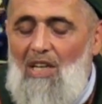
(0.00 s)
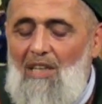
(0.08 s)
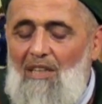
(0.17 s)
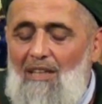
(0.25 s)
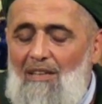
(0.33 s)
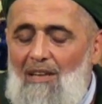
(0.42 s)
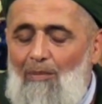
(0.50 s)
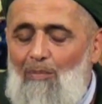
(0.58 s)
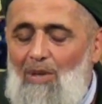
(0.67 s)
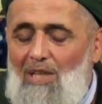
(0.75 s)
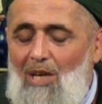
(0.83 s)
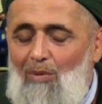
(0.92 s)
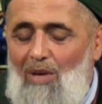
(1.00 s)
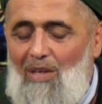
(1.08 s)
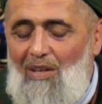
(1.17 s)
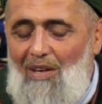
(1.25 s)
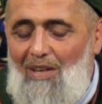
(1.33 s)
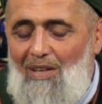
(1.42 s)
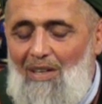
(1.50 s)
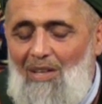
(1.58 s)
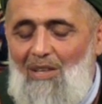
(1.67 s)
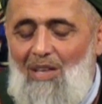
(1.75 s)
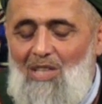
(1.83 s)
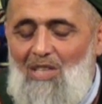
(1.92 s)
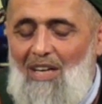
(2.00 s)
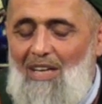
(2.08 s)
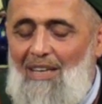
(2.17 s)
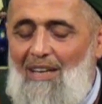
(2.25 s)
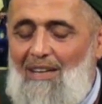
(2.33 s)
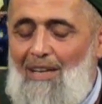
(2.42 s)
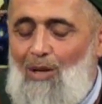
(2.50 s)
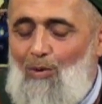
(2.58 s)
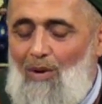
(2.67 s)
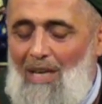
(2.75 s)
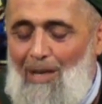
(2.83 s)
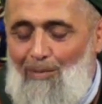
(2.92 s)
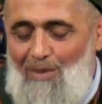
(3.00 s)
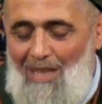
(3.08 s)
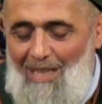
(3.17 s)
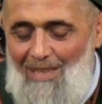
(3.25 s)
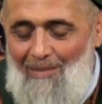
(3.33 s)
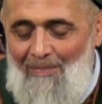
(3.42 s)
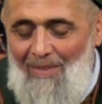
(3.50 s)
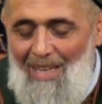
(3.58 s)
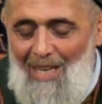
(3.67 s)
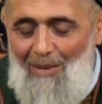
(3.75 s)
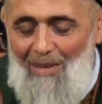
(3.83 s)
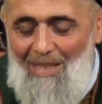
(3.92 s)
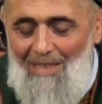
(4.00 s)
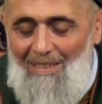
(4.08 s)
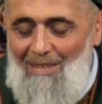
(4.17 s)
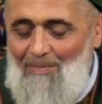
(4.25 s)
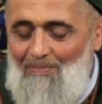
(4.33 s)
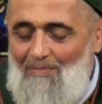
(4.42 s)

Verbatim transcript: Fesalli li rabbika venhar inne şâneke huvel ebter. Evet.